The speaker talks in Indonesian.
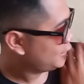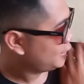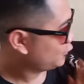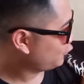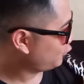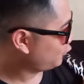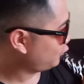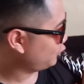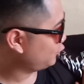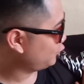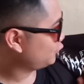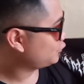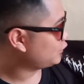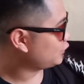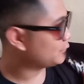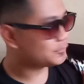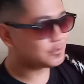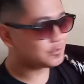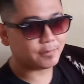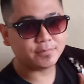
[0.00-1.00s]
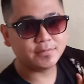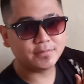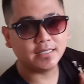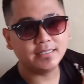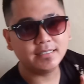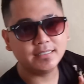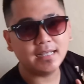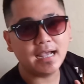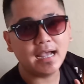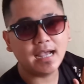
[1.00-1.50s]
tuh sulap-sulap
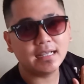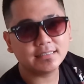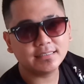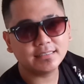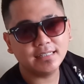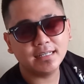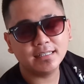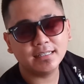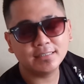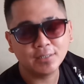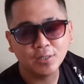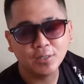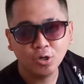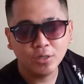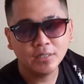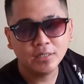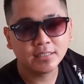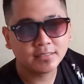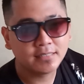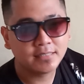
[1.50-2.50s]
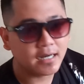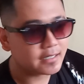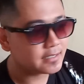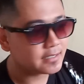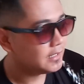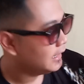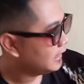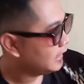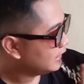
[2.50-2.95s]
jadi asnya glow in the dark